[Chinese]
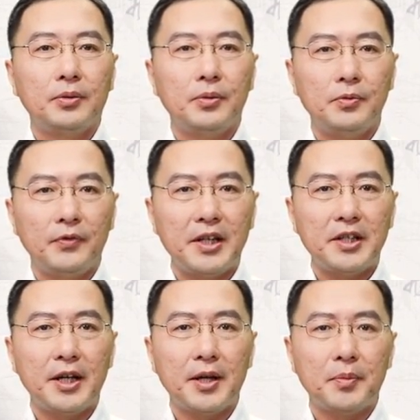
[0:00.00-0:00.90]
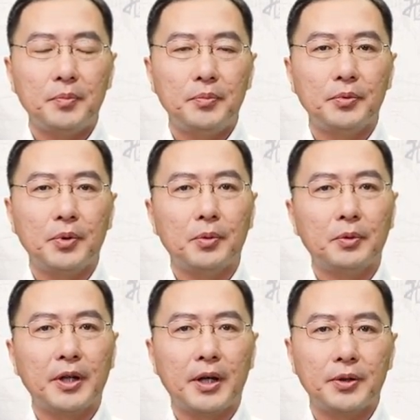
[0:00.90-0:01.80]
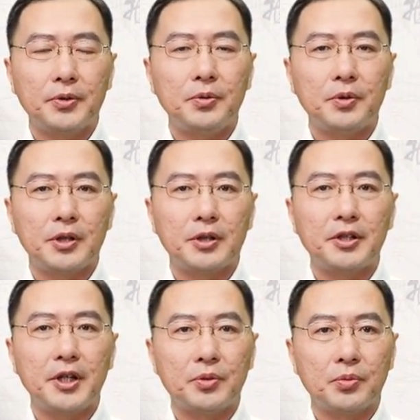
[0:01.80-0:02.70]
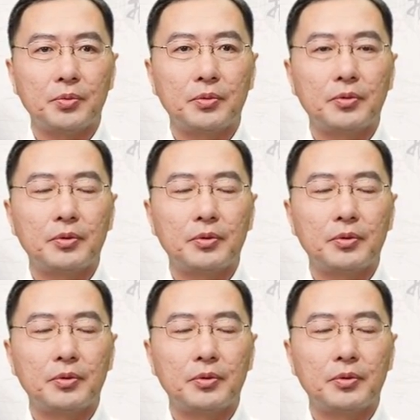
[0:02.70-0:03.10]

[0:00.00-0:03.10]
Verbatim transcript: 都发现不同的巨石建筑。